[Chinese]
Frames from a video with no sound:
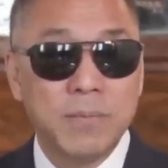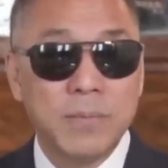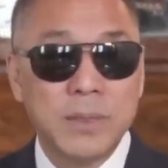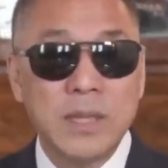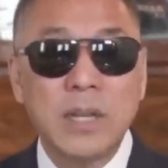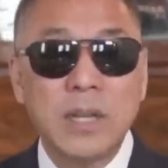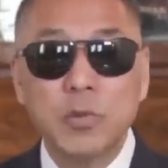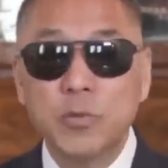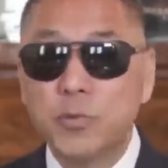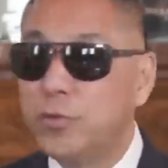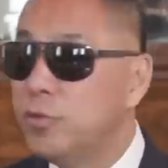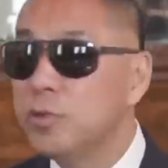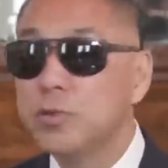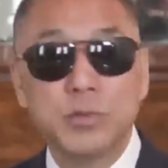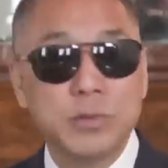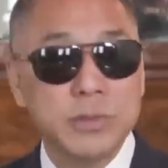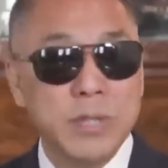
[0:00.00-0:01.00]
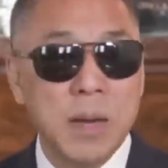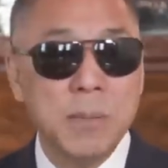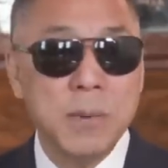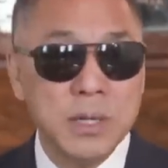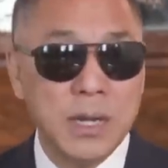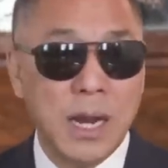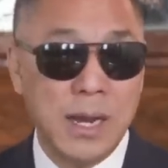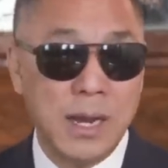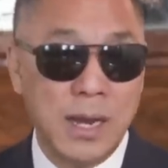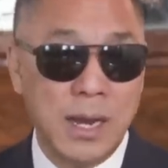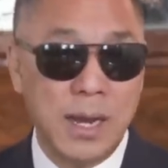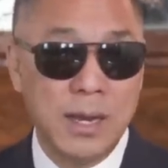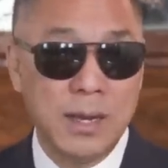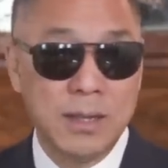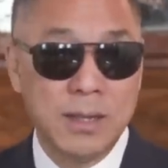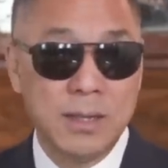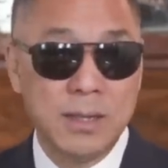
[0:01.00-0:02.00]
那都是副总参谋长啊，
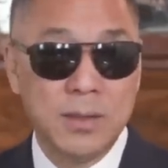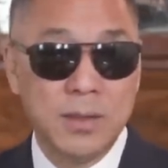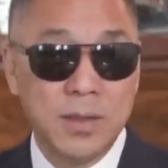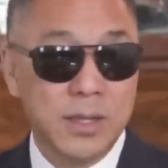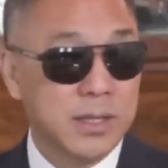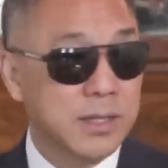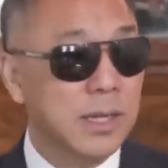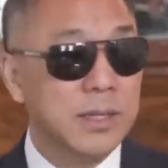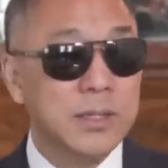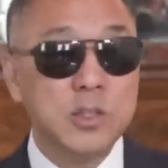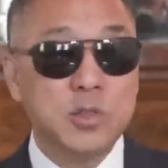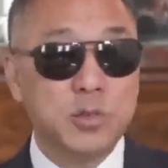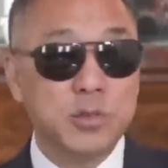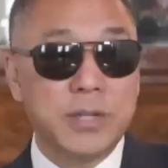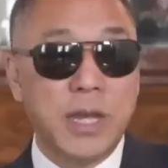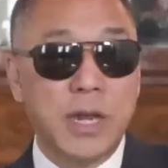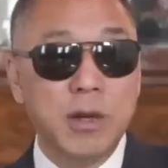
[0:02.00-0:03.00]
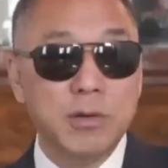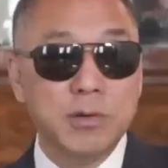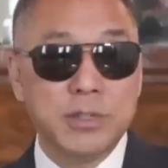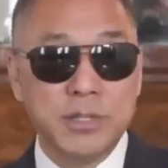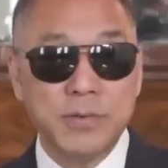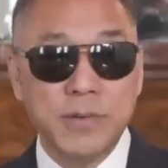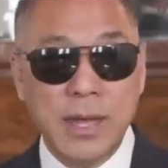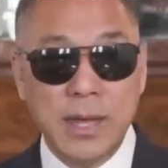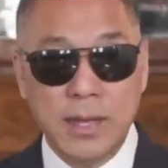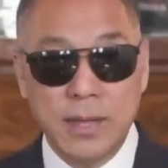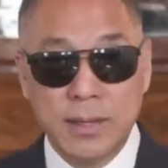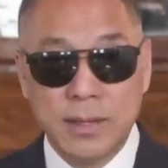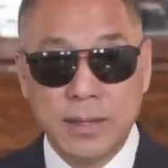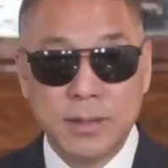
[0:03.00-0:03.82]
跟着许才厚吃饭，